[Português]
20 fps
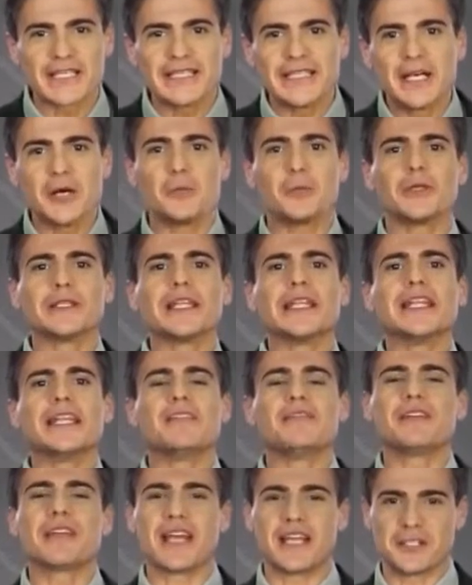não poderia
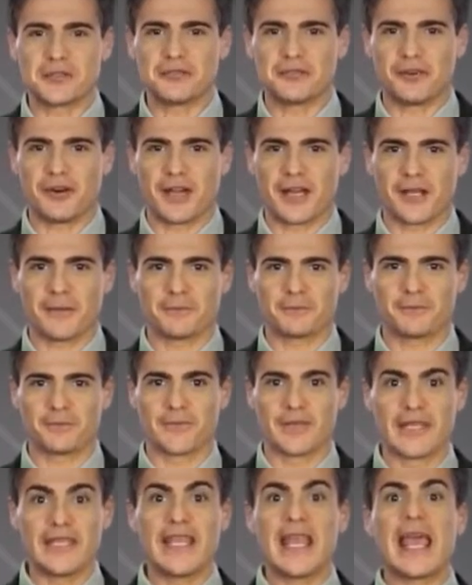ficar de fora.
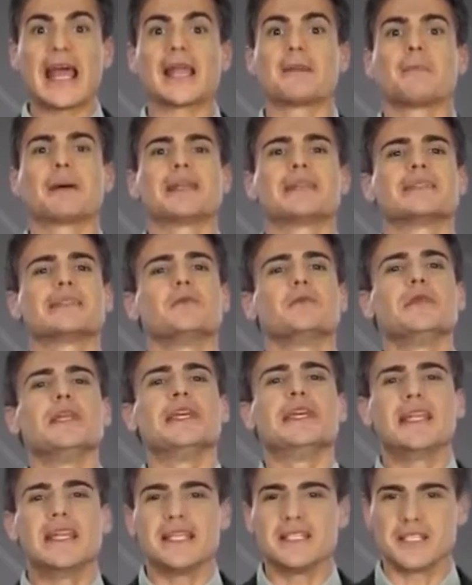E ela apareceu em
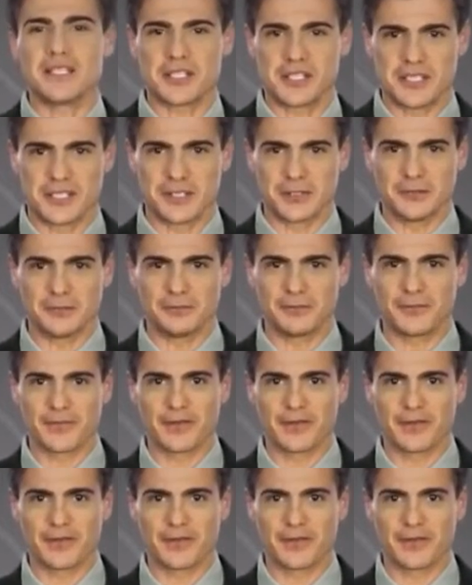grande estilo.